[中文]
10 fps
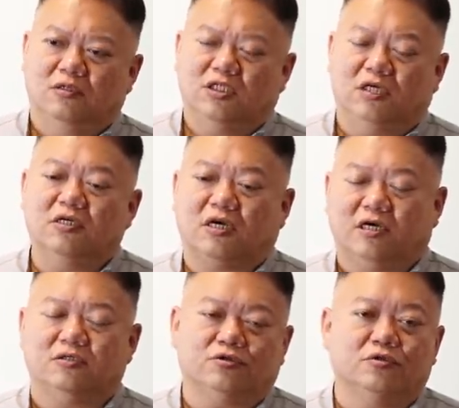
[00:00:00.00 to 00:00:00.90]
前年
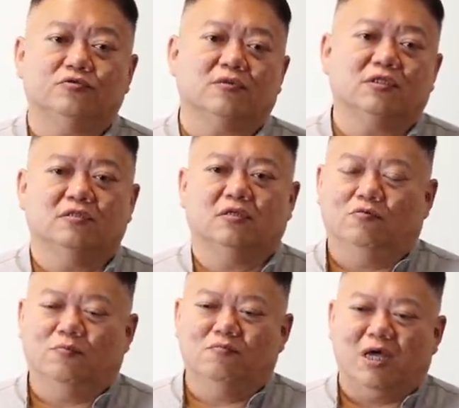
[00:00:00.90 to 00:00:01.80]
开始就是如此了。
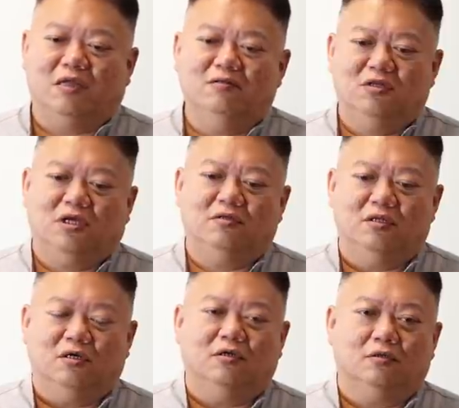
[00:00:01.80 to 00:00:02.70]
我们每一年
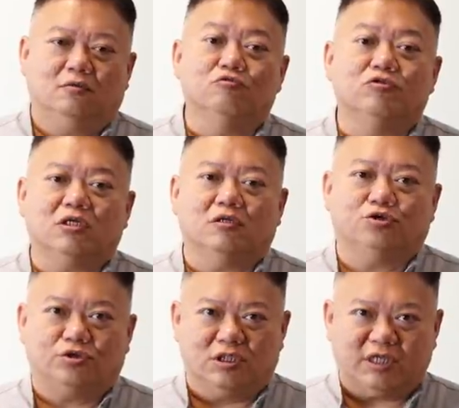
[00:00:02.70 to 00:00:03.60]
的固定的
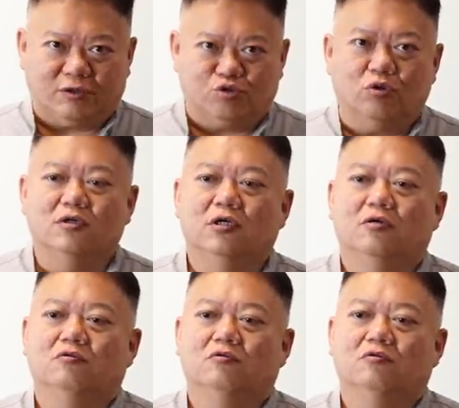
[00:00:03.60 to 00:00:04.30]
趋势讲座，